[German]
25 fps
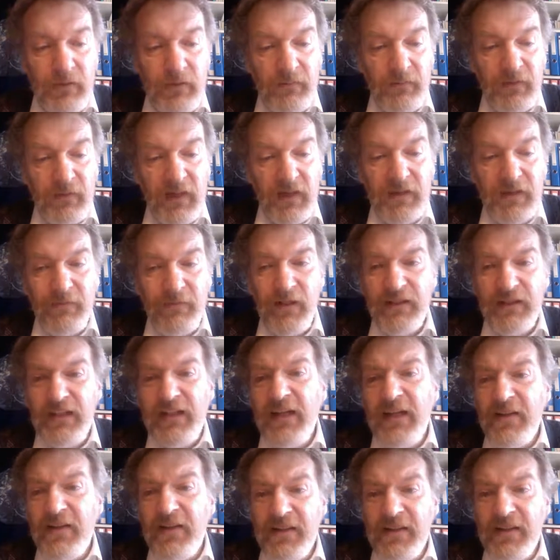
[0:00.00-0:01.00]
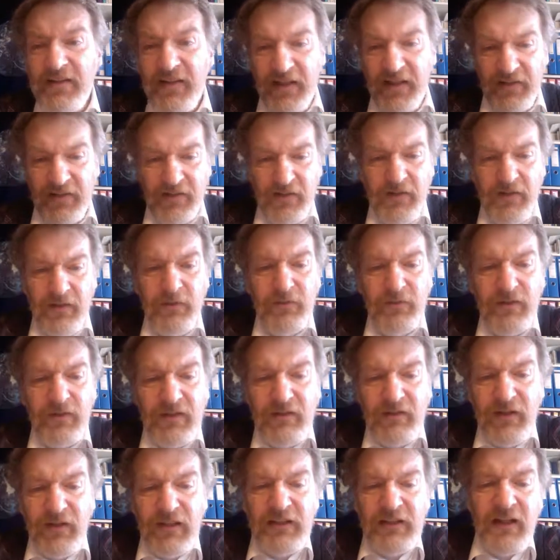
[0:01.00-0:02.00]
Das war die erste These und
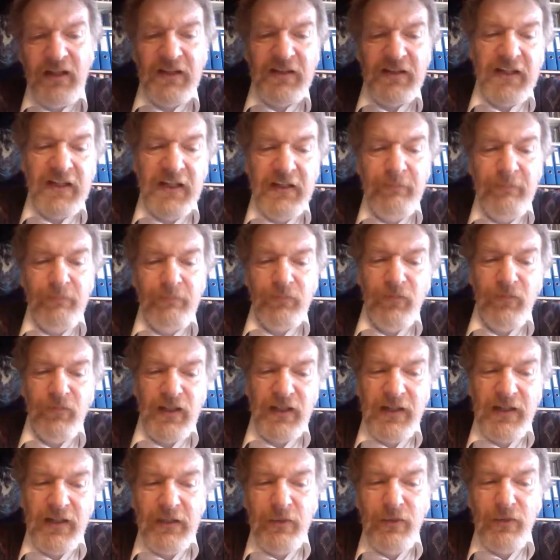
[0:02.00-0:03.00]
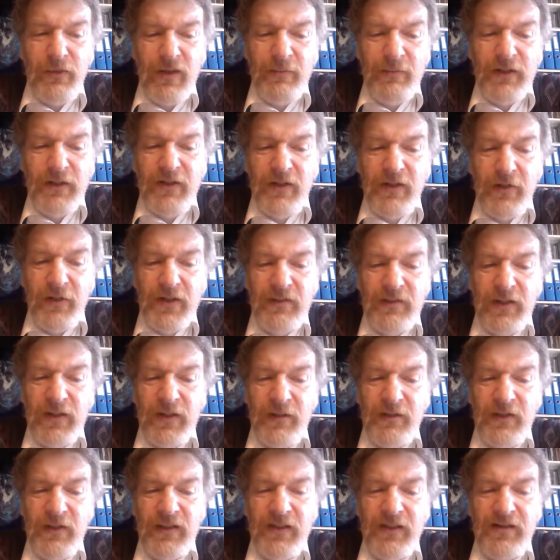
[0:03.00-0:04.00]
Sie werden gleich sehen, welche enormen
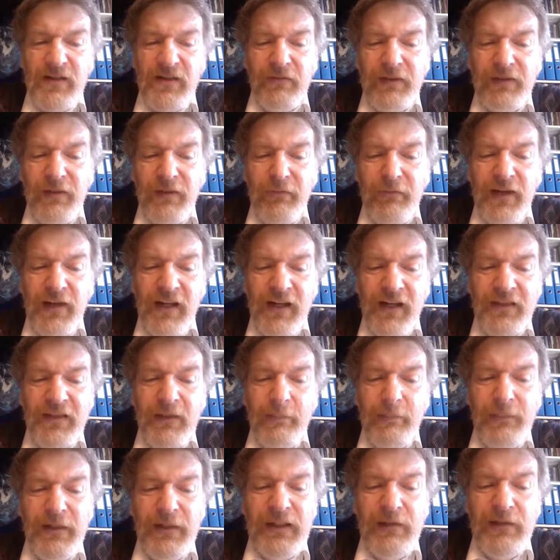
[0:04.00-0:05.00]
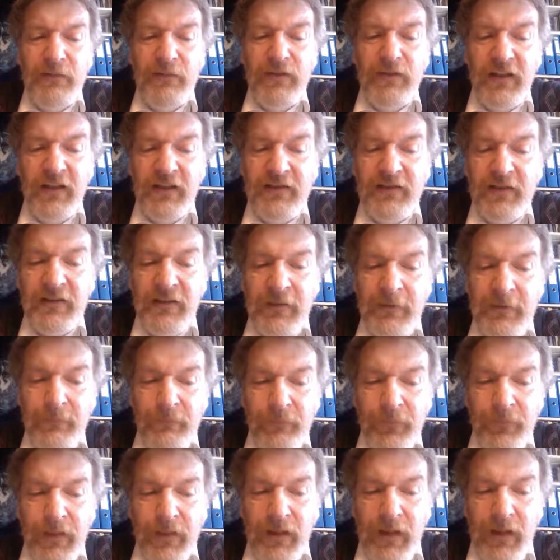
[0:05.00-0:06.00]
Auswirkungen das auf die Frage der Bildung hat,
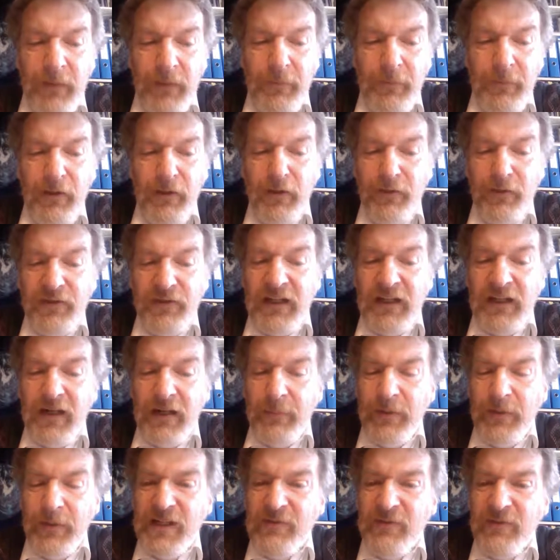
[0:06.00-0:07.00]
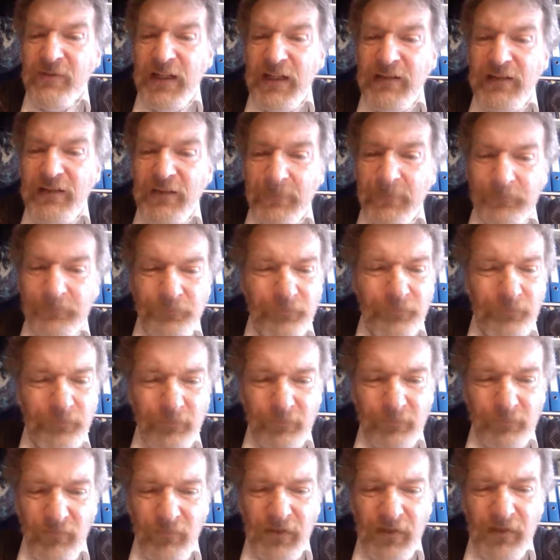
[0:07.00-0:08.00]
aber auch auf die Arbeitswelt,
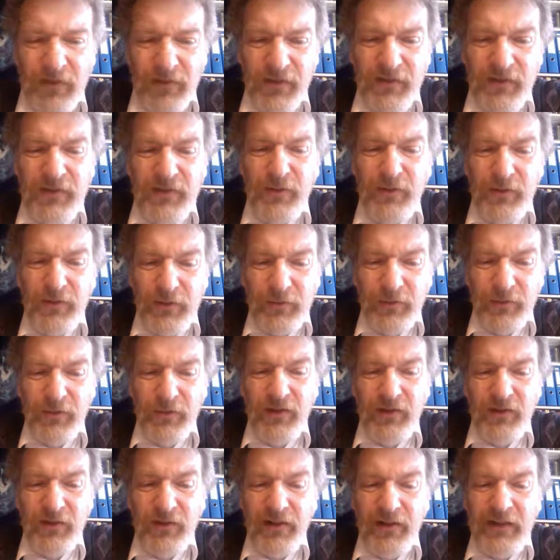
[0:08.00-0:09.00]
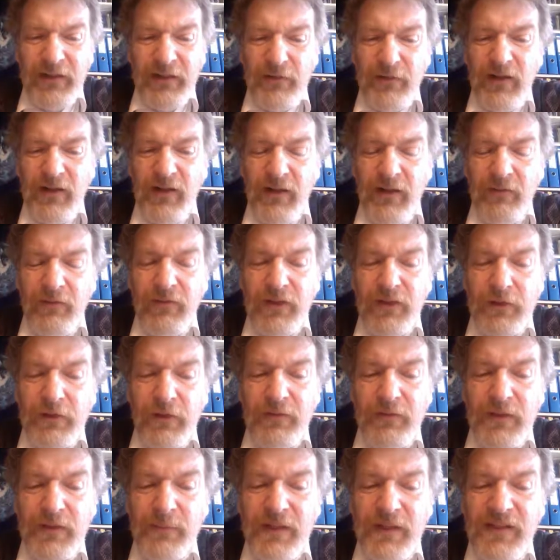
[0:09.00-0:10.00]
die Struktur regionaler
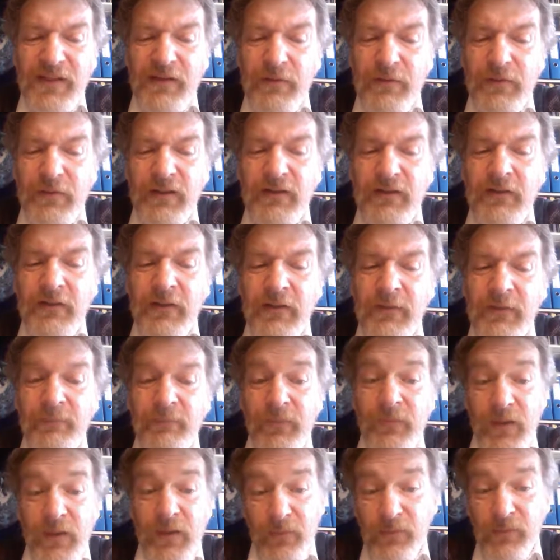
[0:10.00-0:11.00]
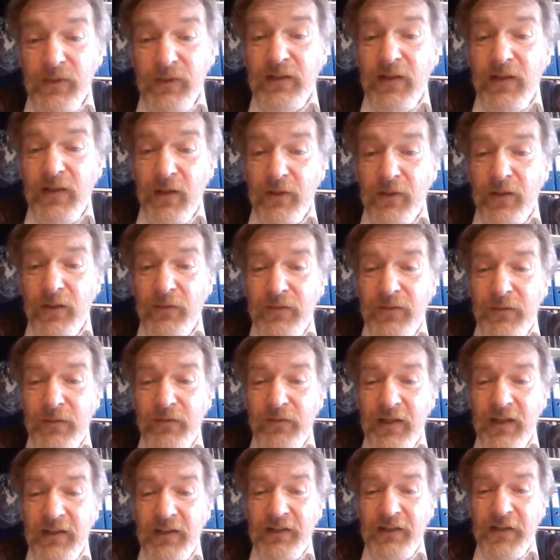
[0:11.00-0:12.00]
Wirtschaftsbeziehungen und auch auf die
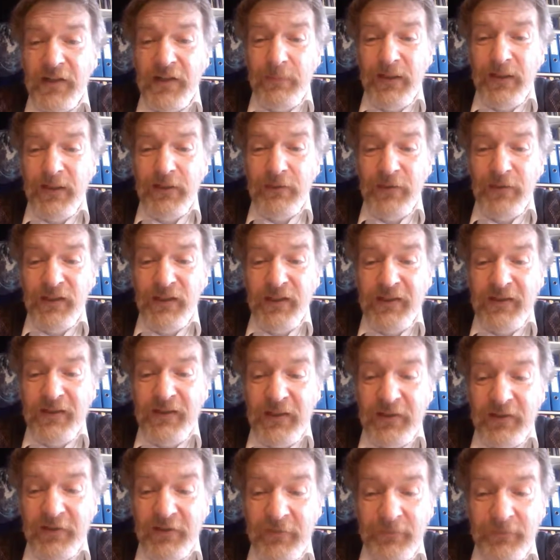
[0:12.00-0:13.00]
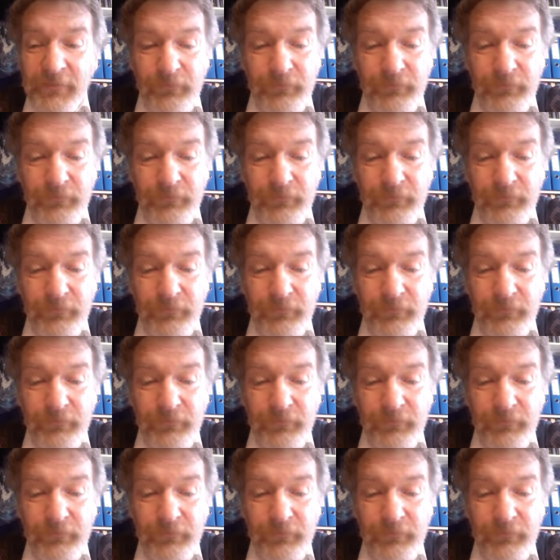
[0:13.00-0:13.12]
Frage der Spiritualität.